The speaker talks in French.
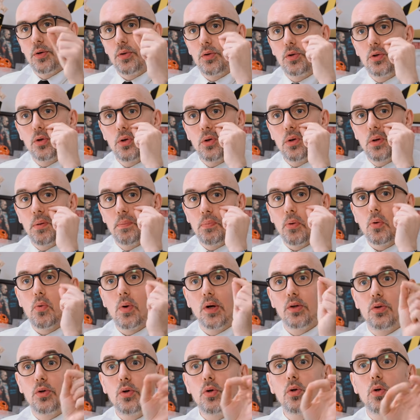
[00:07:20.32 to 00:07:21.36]
que Dieu,
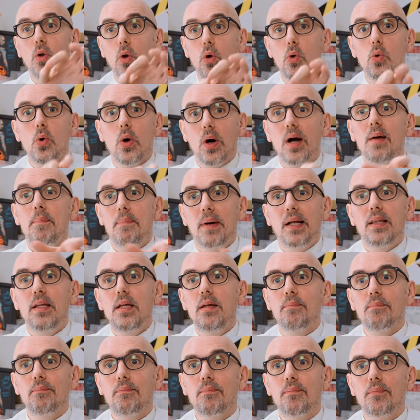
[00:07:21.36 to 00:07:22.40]
pourquoi Dieu ne lui aurait pas
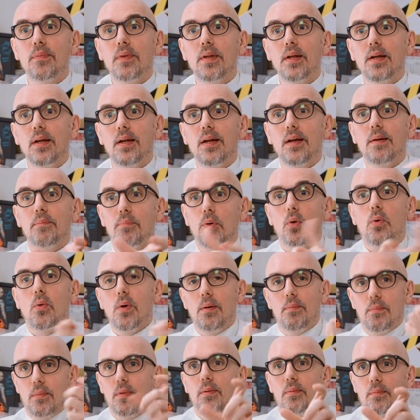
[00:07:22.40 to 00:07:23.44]
dit.
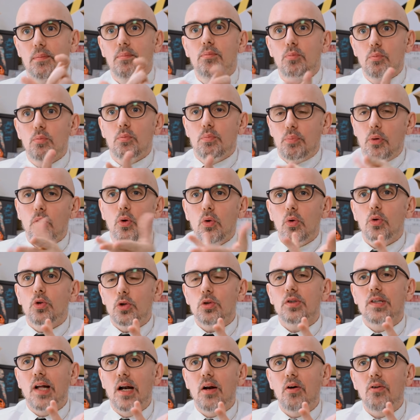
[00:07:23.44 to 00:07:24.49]
Pour... Prenons le
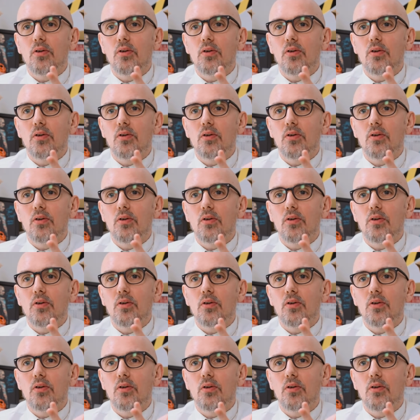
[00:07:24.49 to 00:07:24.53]
chose à